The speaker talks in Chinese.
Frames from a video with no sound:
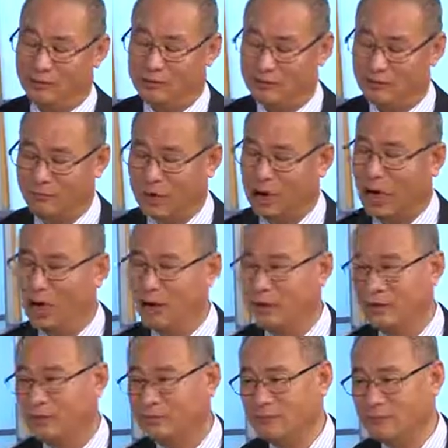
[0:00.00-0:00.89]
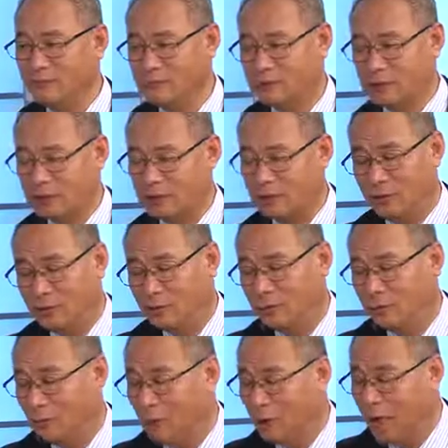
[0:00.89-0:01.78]
完了。可是
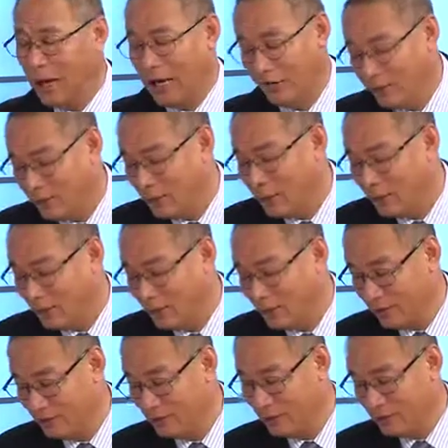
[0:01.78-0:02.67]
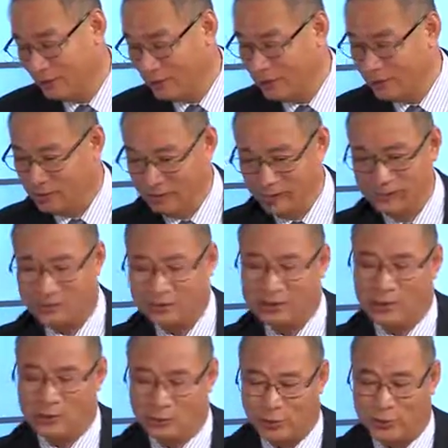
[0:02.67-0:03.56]
我孩子也
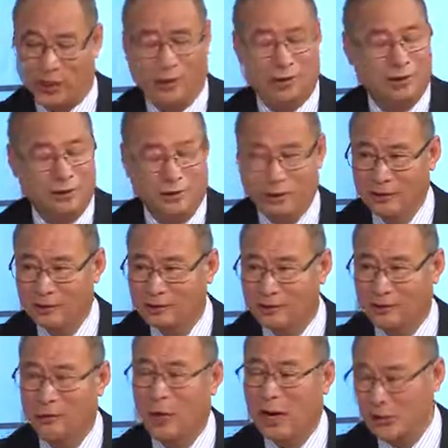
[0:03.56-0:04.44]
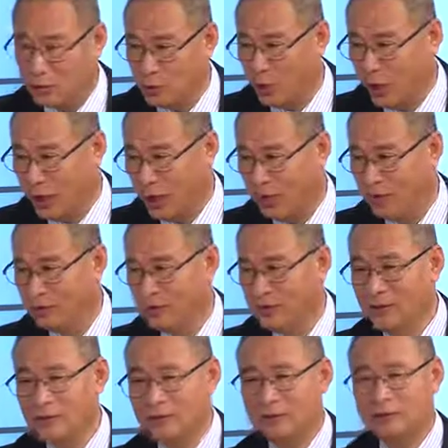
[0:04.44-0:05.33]
上学了，也都安顿，什么都安顿了。
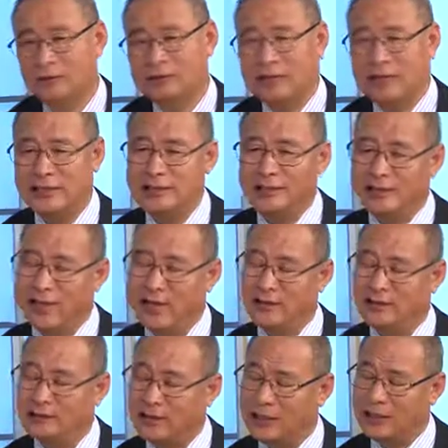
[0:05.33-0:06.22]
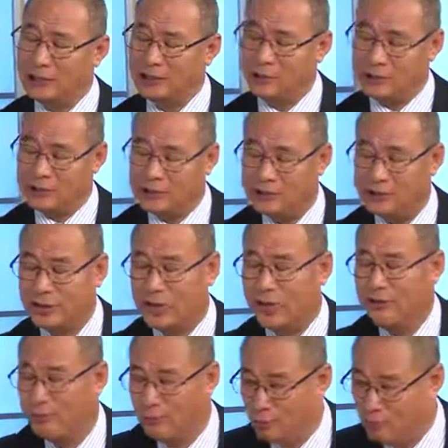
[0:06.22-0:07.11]
你说这钱这个损失谁来
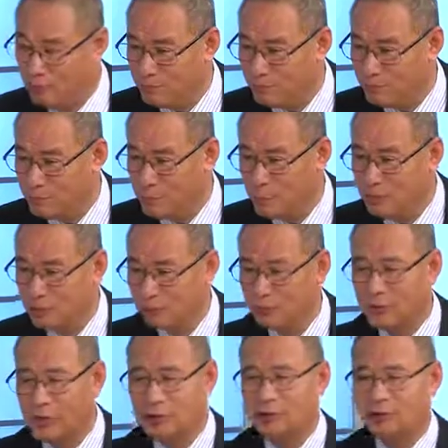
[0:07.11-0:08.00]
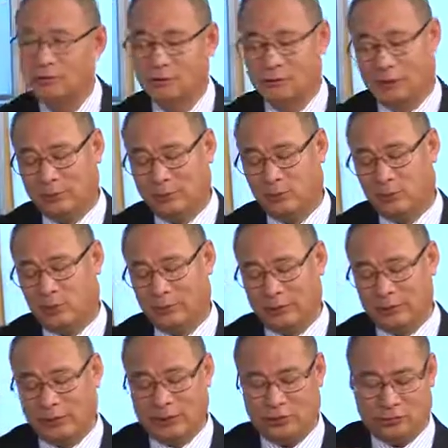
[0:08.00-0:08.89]
付？所以说他们说，
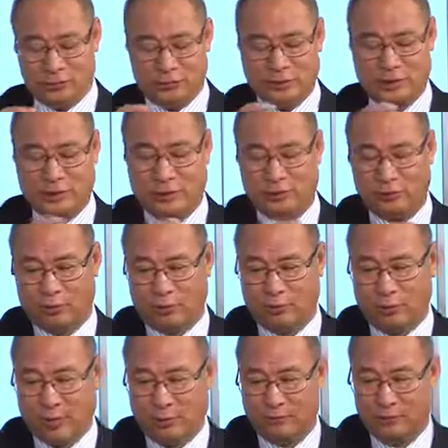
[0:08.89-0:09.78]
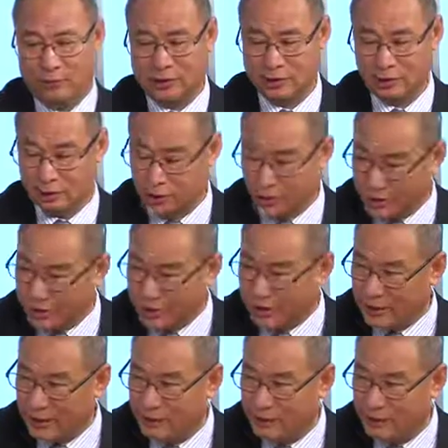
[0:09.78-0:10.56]
也许这个 program 的设立，